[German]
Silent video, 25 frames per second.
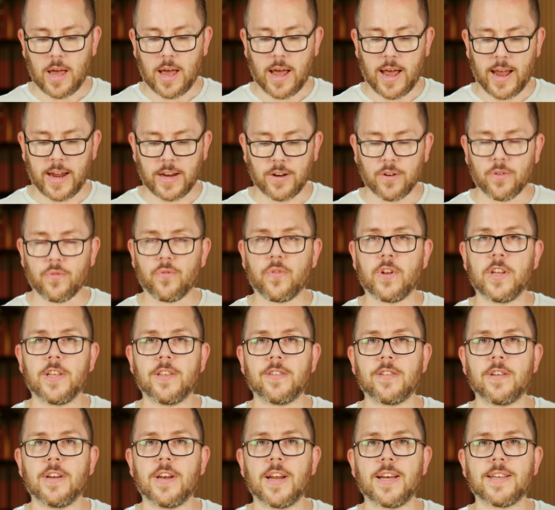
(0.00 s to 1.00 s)

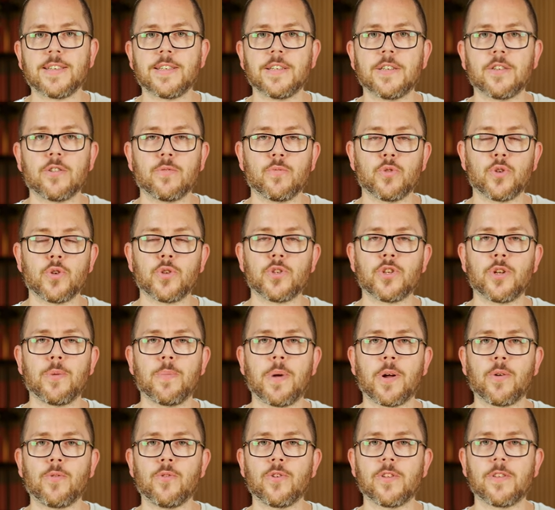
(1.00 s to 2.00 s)
einfließen lassen. Zum Schluss noch
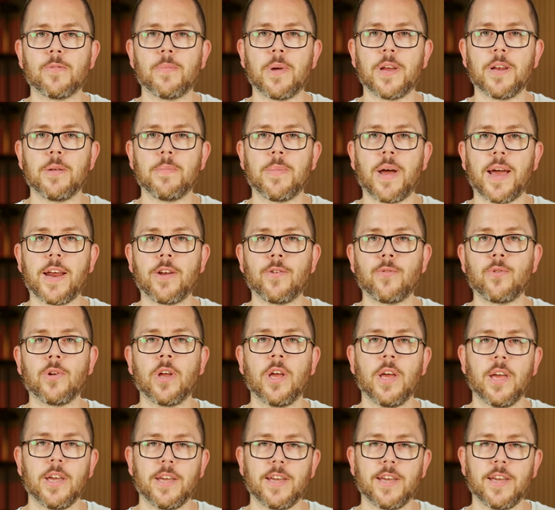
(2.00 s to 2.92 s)
mal kurz meine Meinung.